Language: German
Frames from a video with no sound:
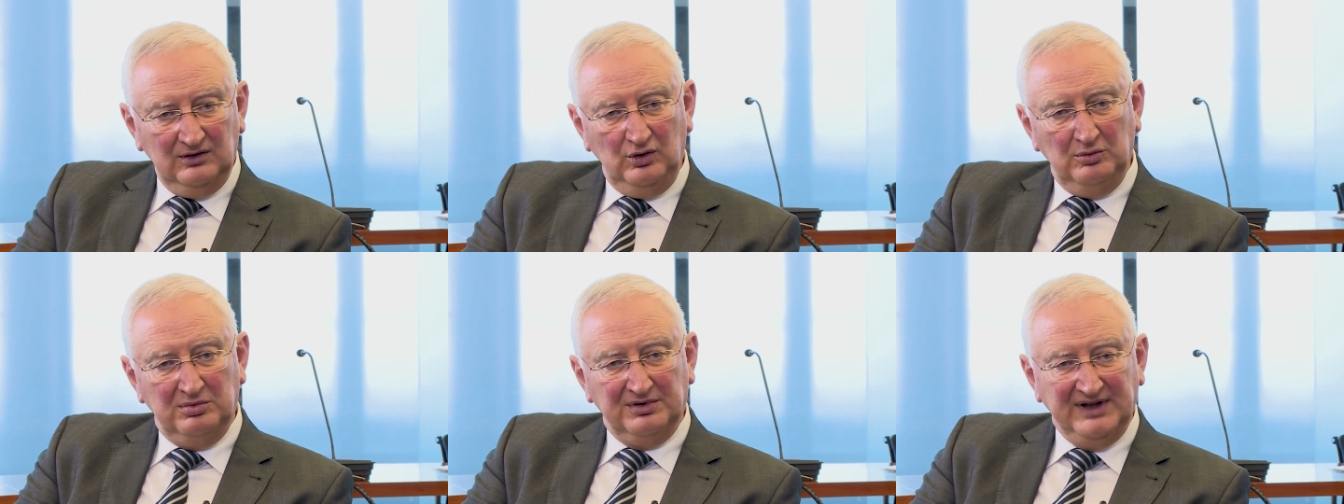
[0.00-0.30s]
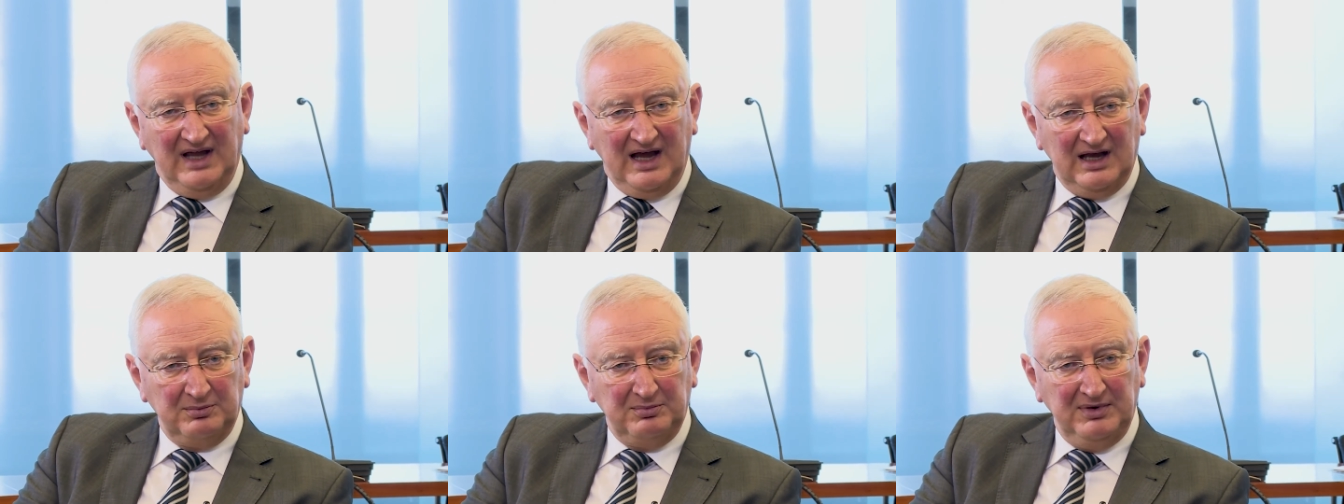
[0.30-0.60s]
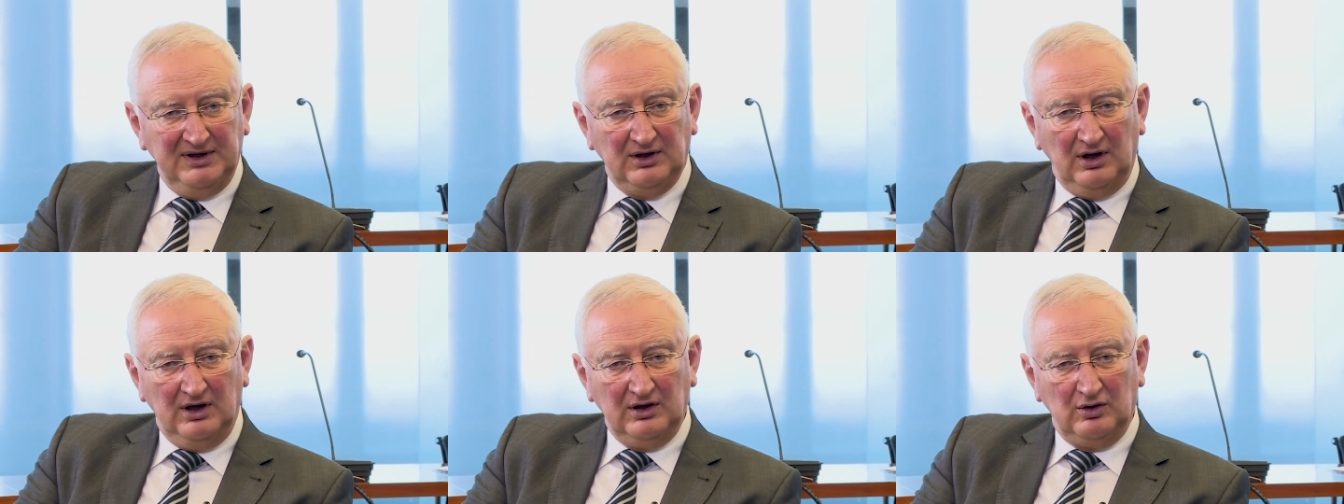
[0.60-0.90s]
über Nacht
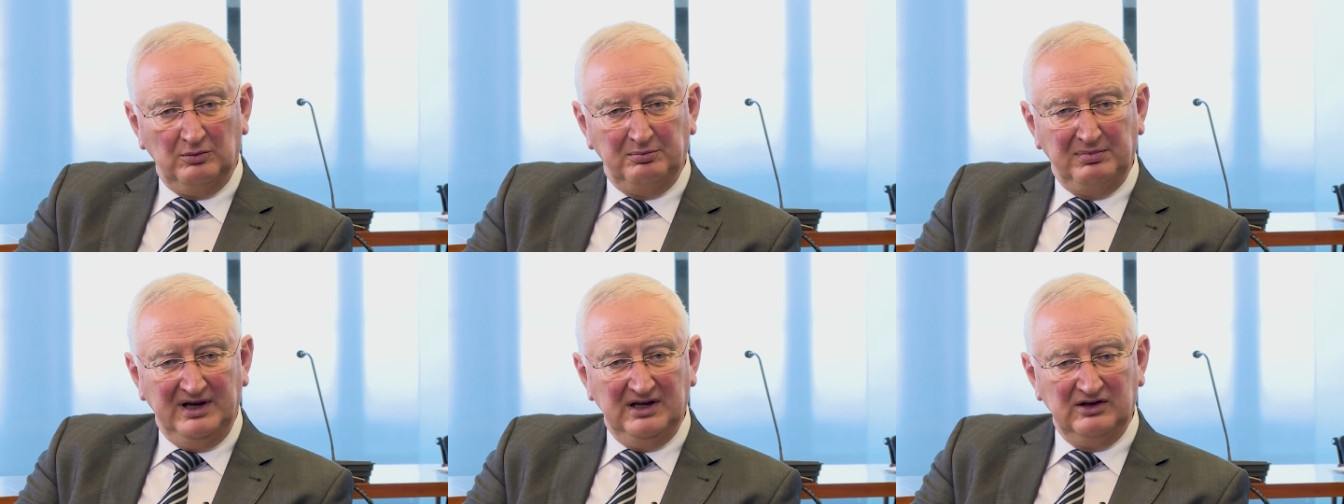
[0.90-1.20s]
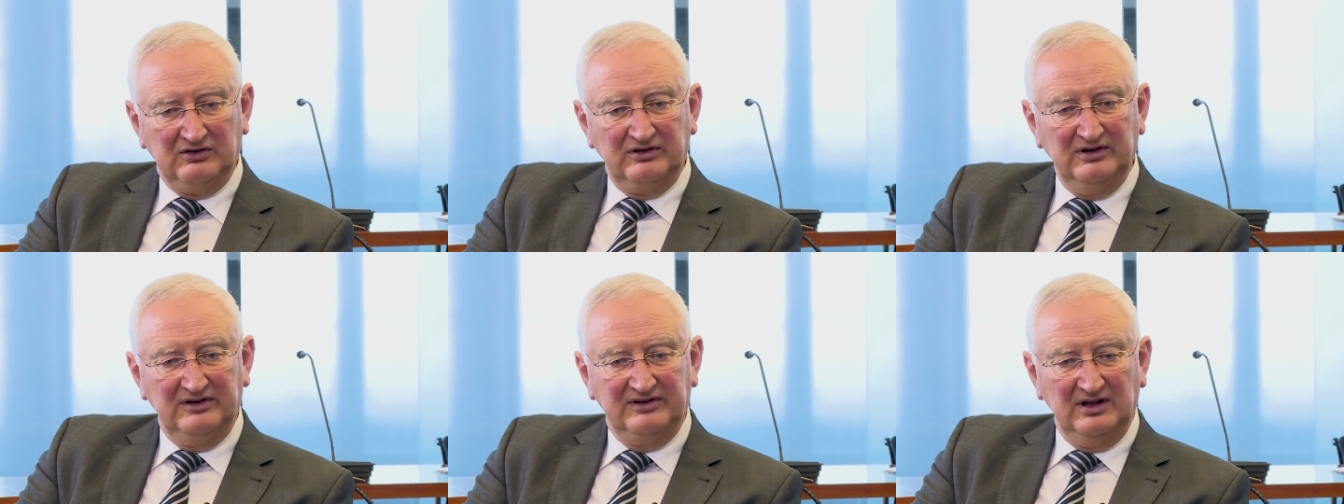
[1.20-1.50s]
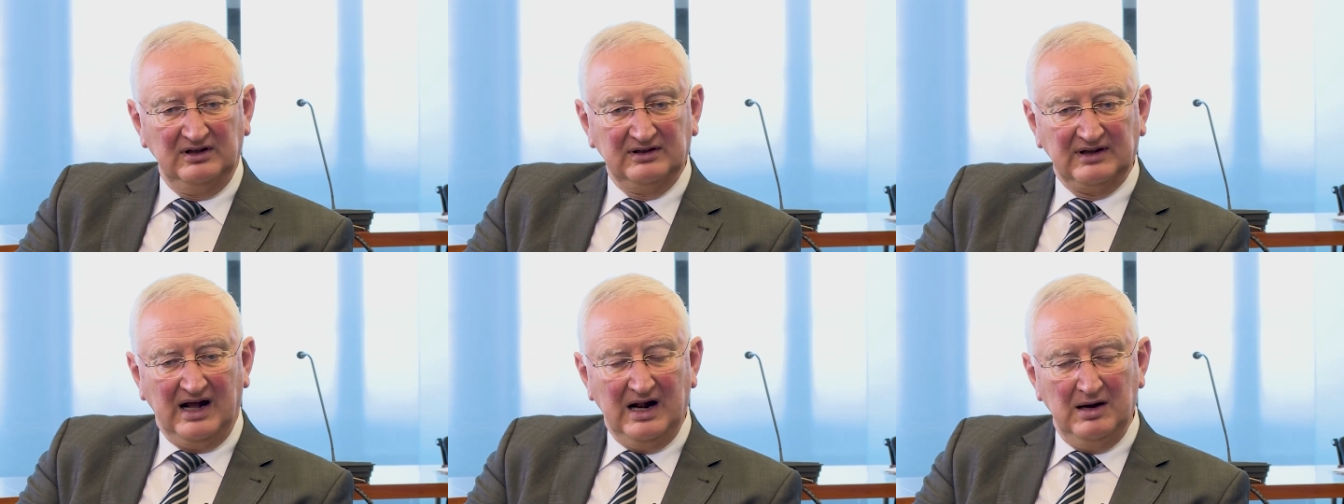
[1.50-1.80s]
bei der Europäischen
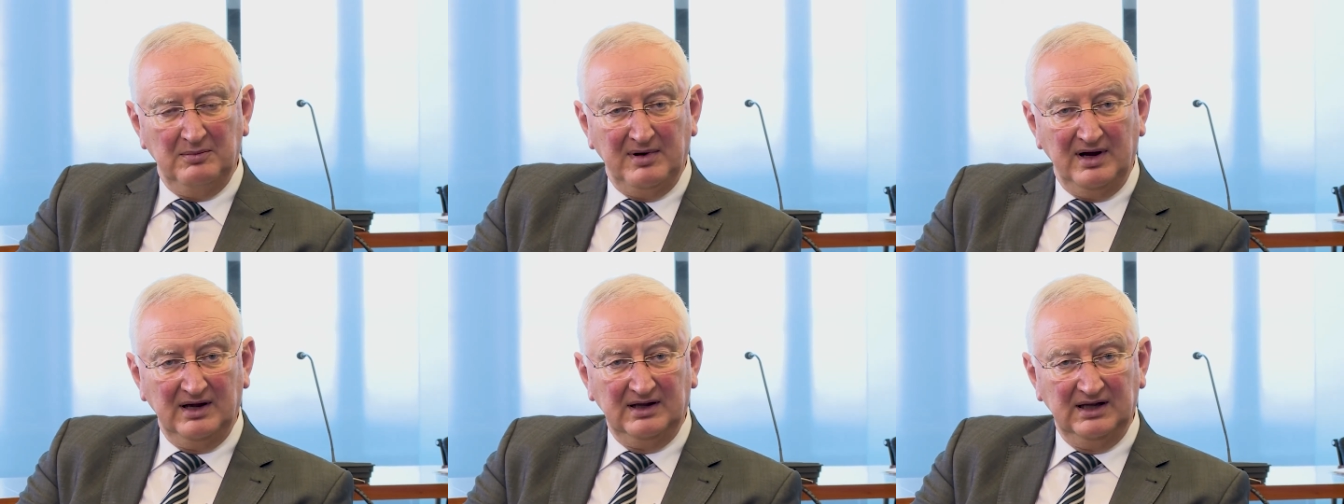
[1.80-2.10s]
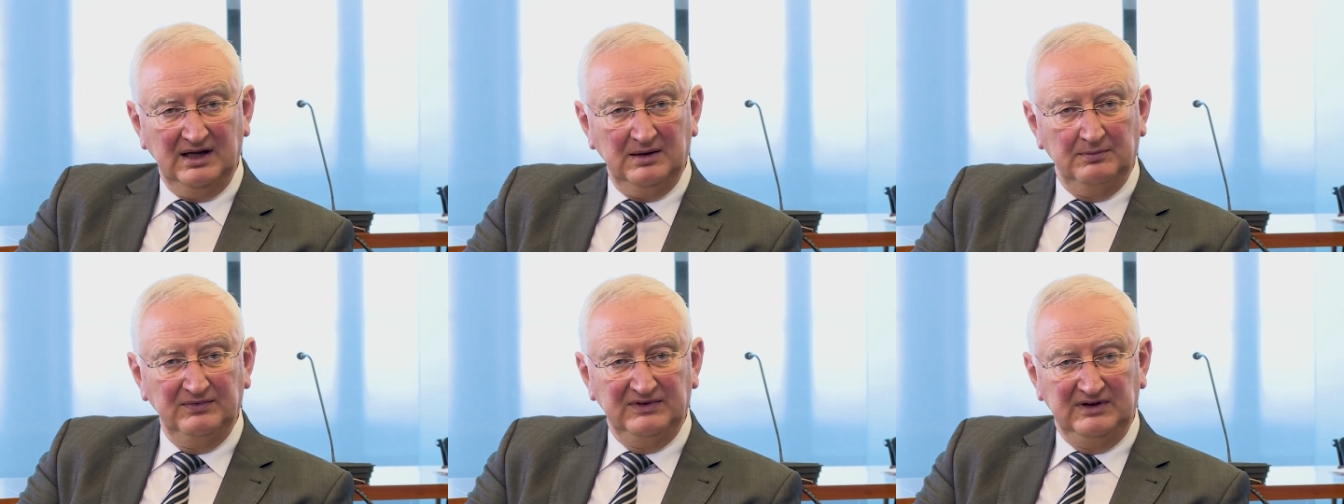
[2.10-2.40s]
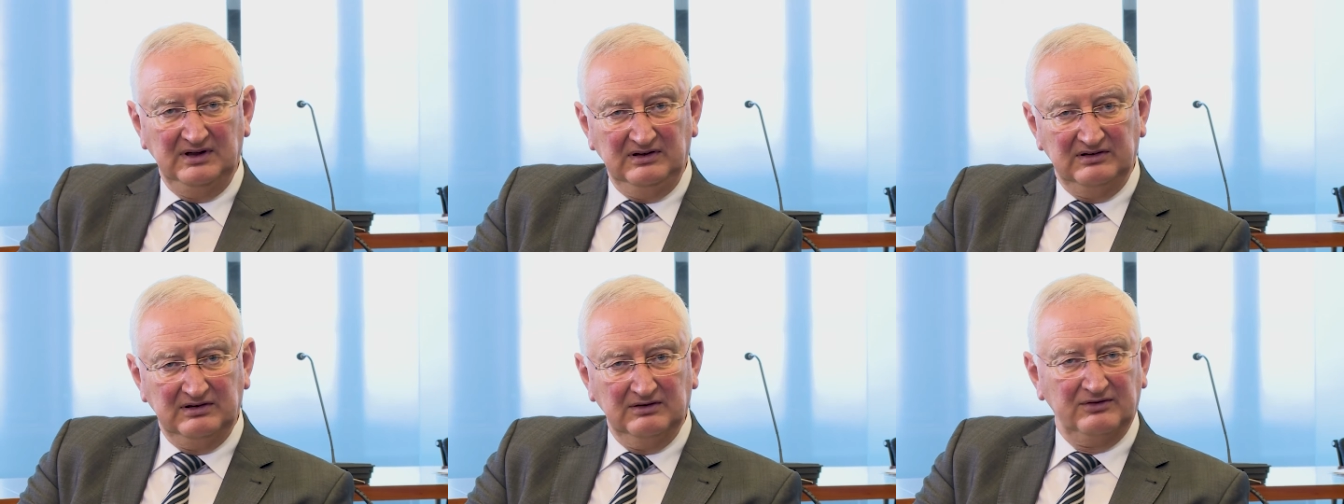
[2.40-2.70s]
Zentralbank eben
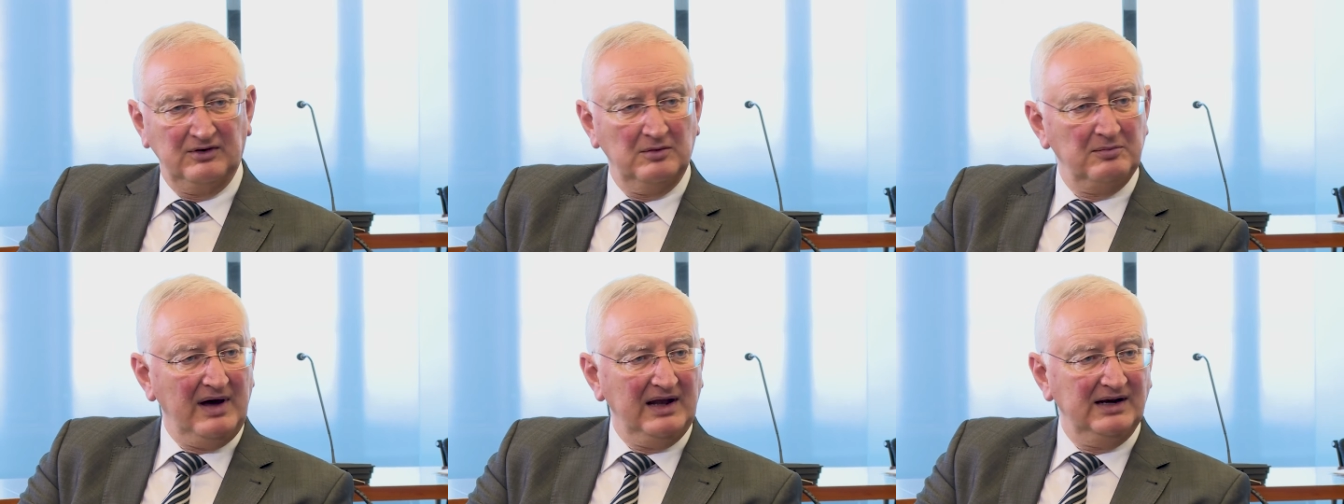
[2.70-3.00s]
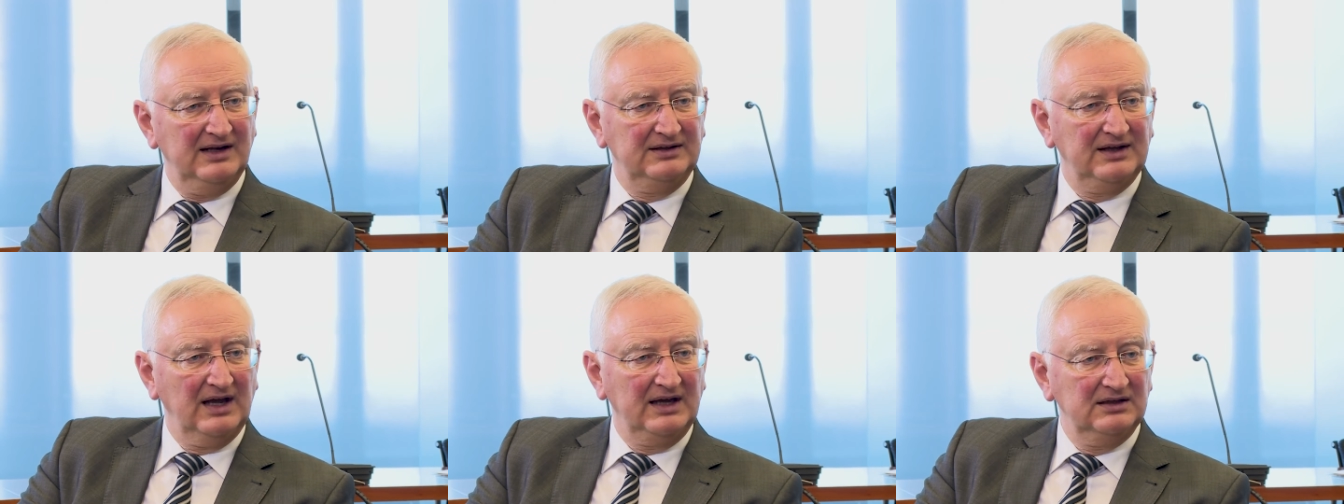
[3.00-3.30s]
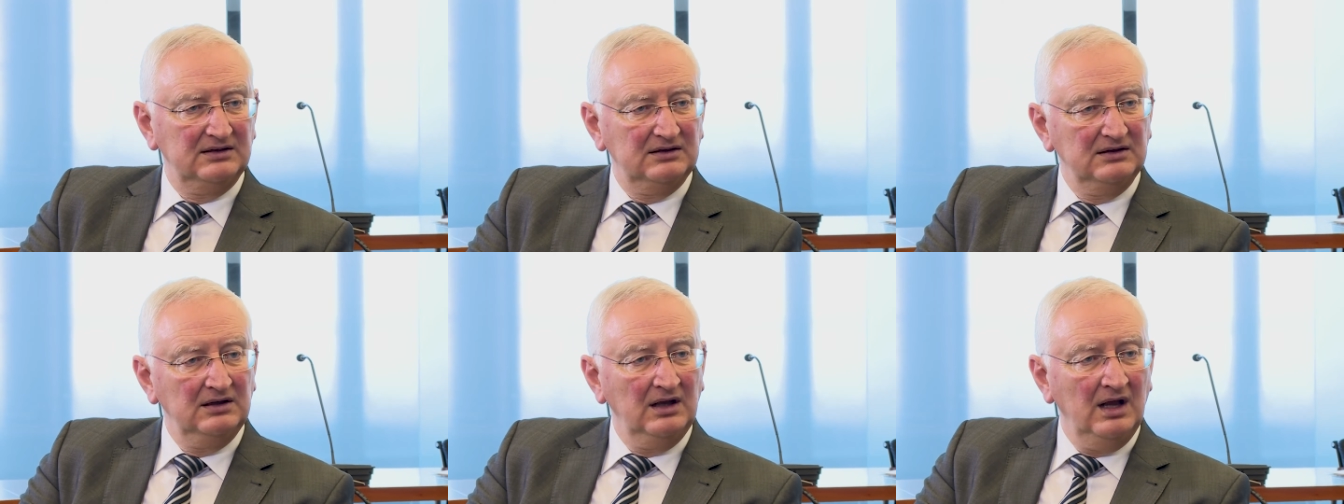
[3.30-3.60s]
diese
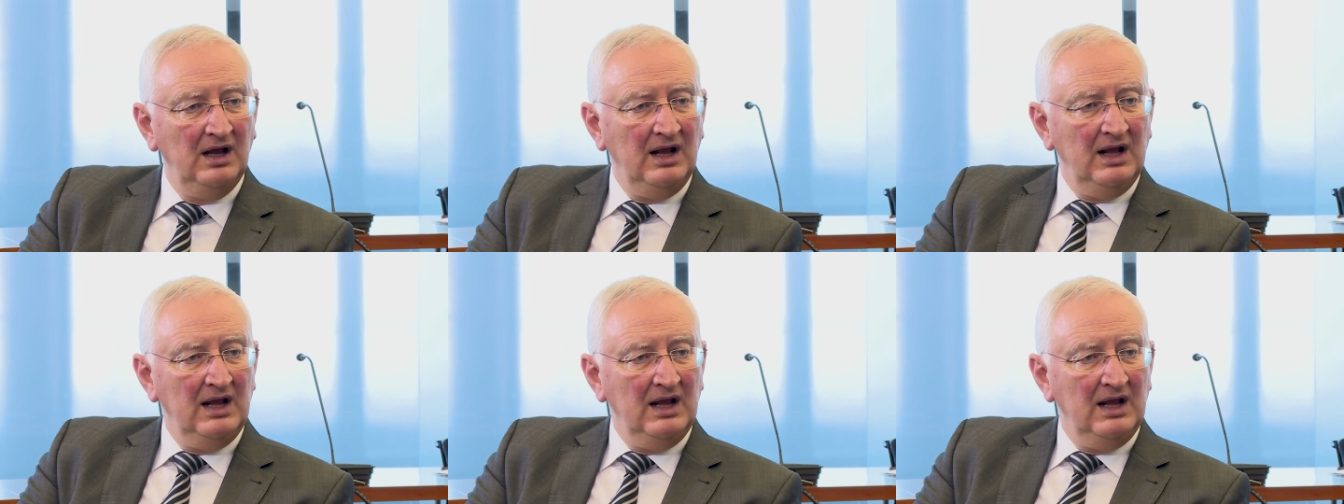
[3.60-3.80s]
Formalitäten